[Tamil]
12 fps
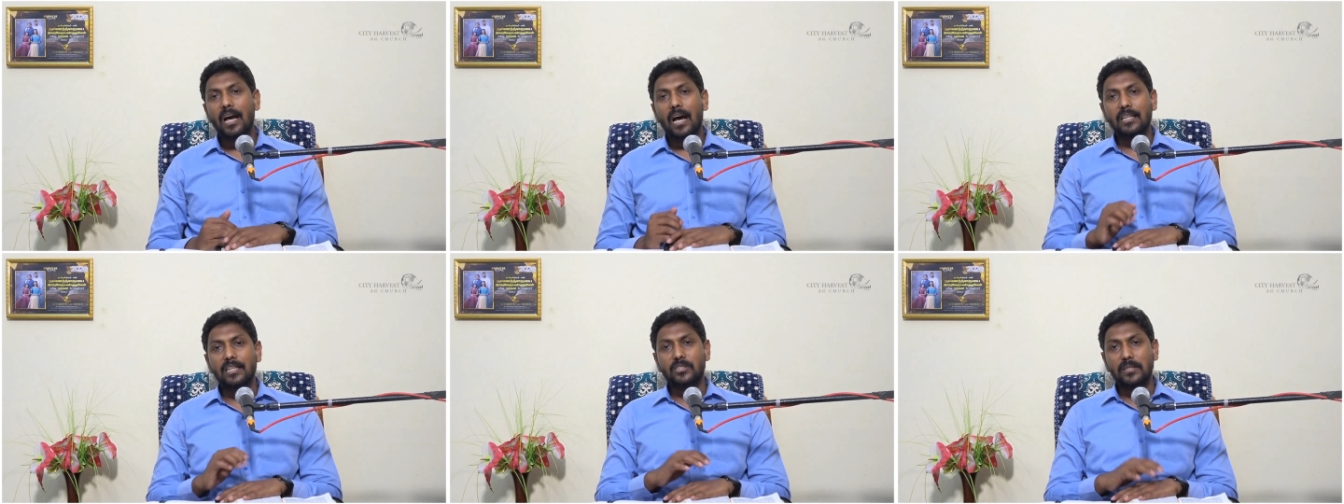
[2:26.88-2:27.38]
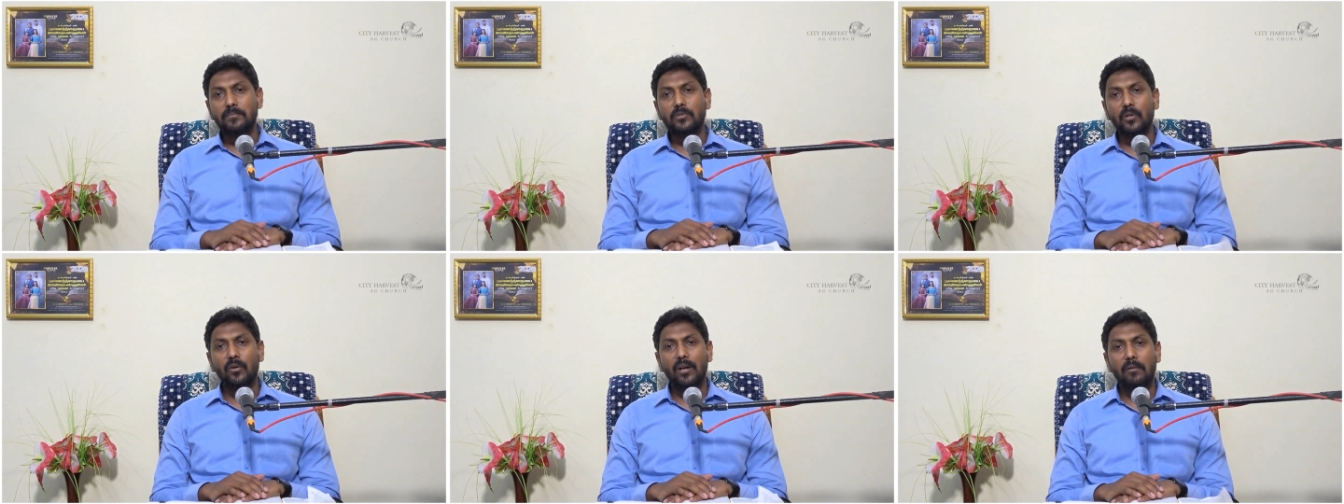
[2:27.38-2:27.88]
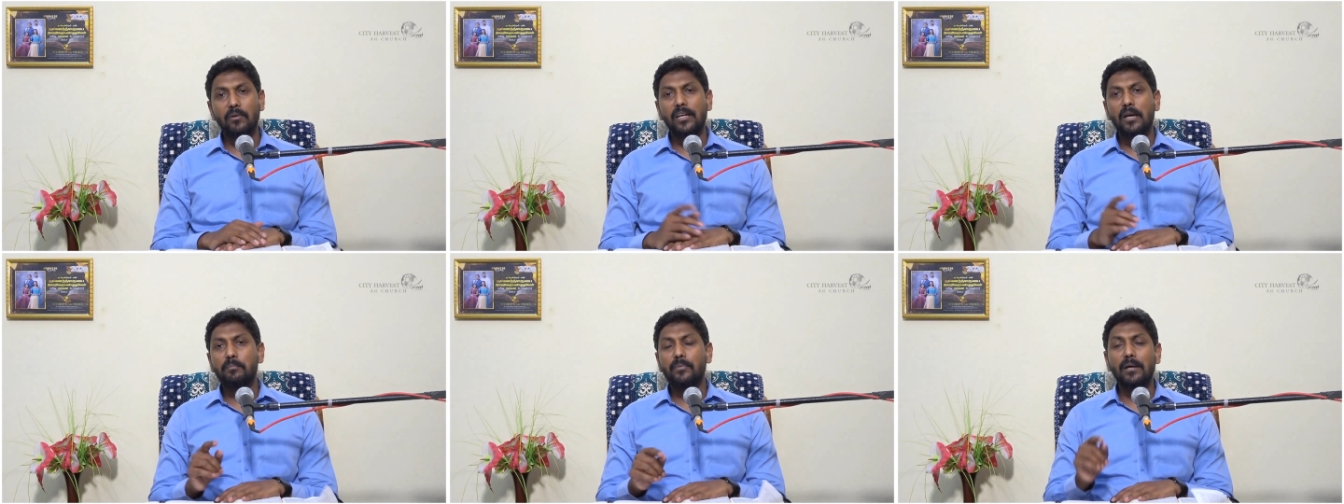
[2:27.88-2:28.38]
அந்த சிம்சோன்
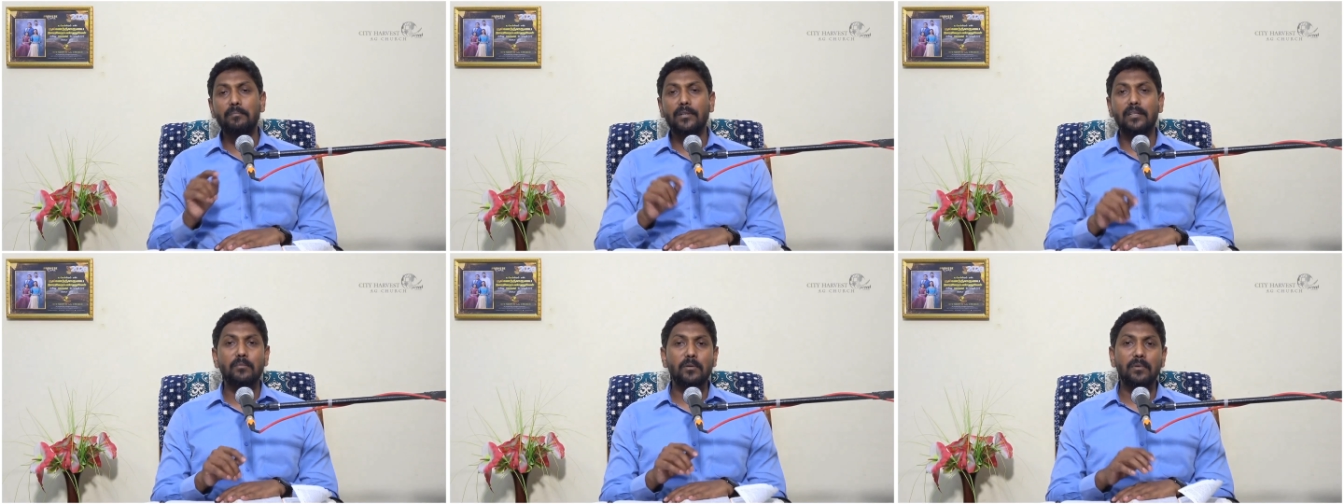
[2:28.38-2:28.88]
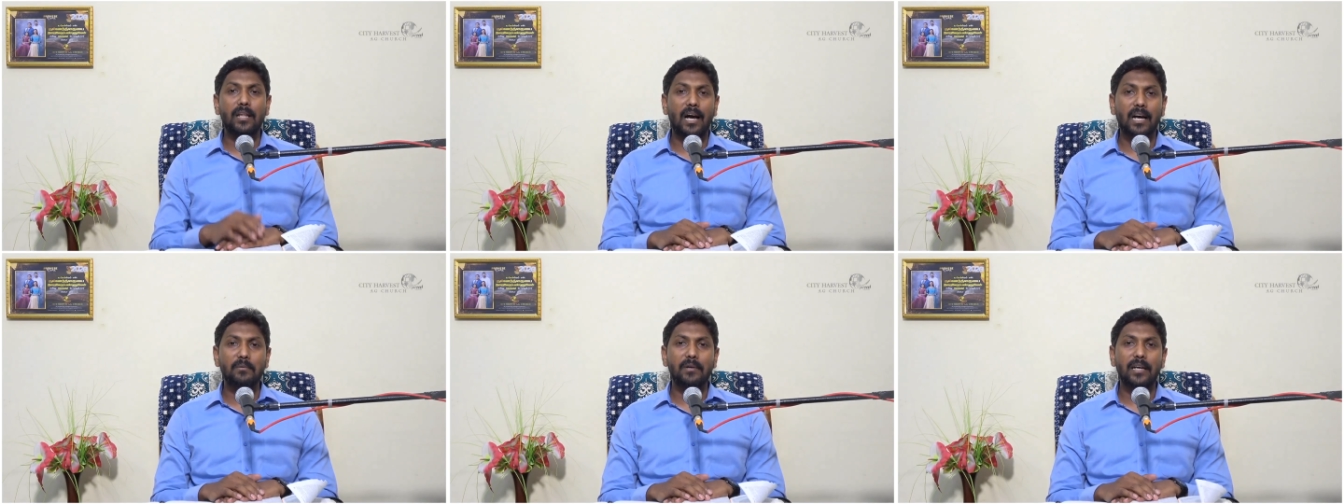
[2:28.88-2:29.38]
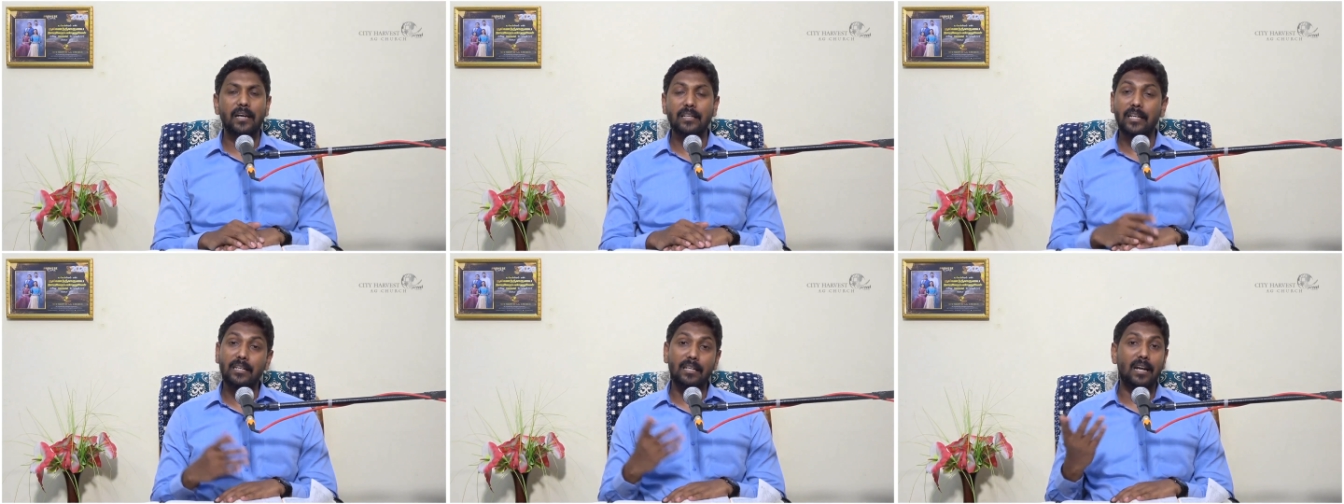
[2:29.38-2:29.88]
அவருடைய பிறப்புக்கு முன்பதாகவே
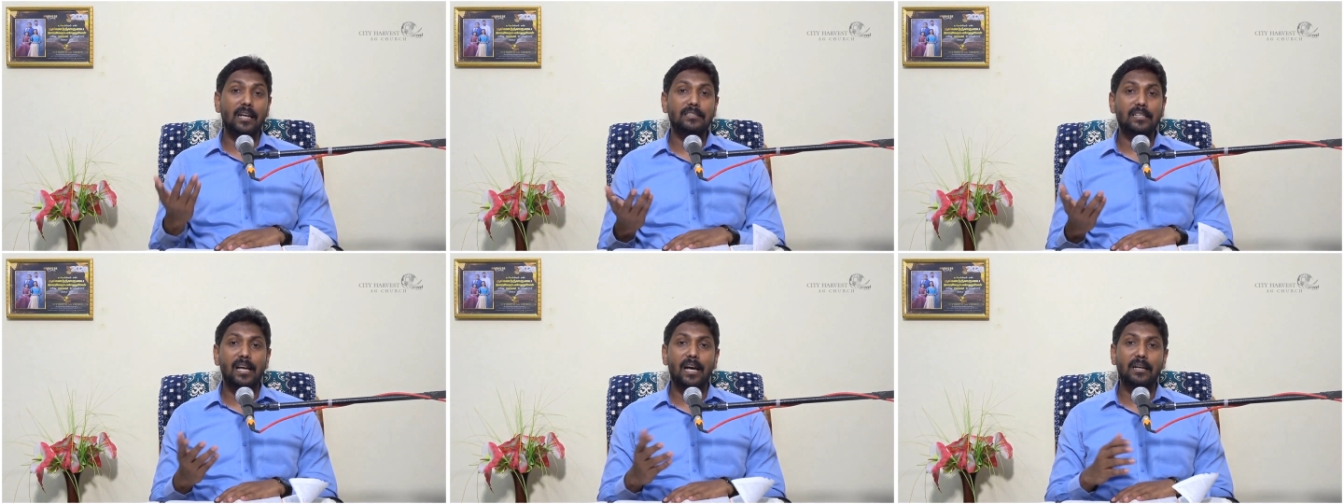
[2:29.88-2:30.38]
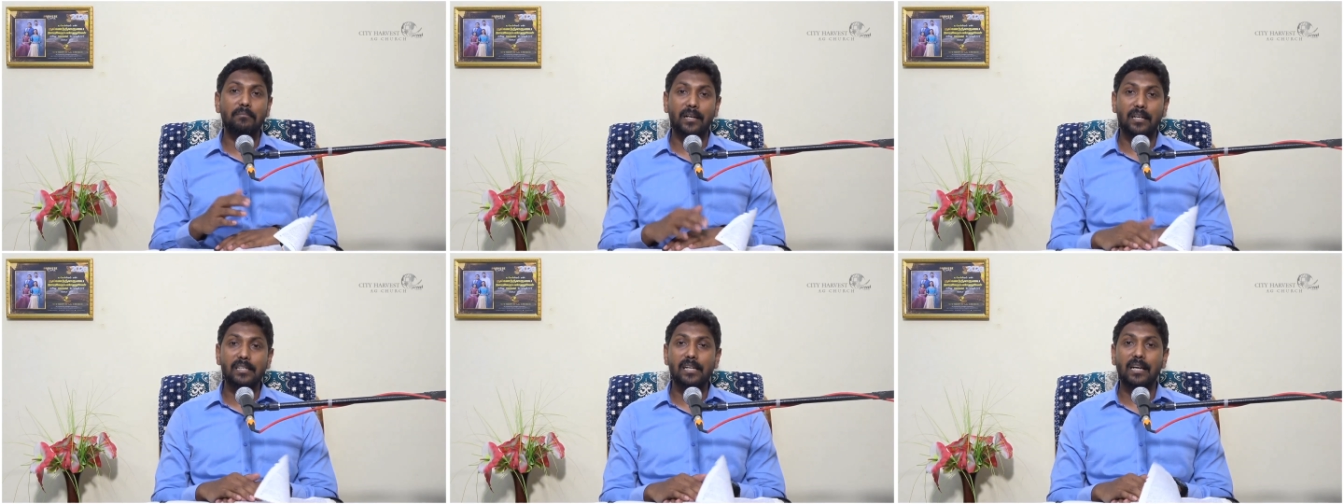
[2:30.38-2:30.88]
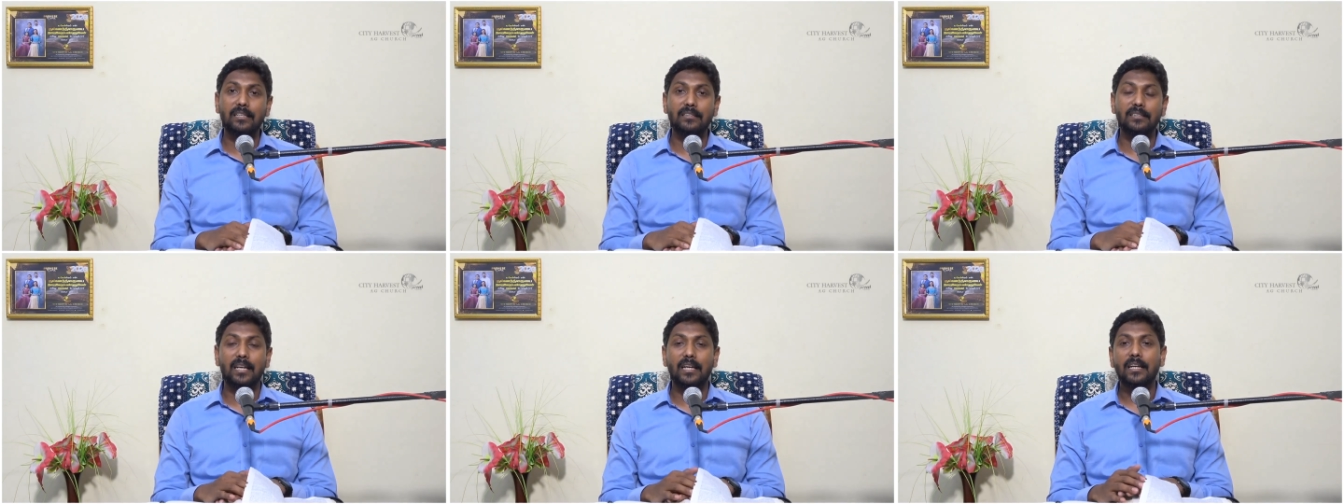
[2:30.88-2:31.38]
நீண்ட நாட்களாக மலடியாக
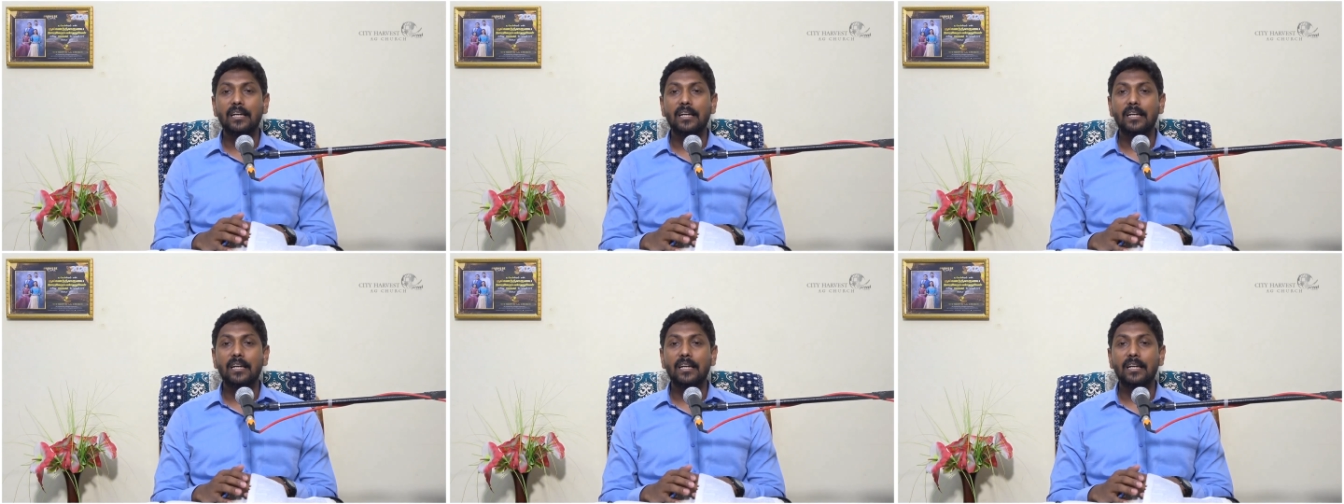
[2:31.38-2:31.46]
இருந்த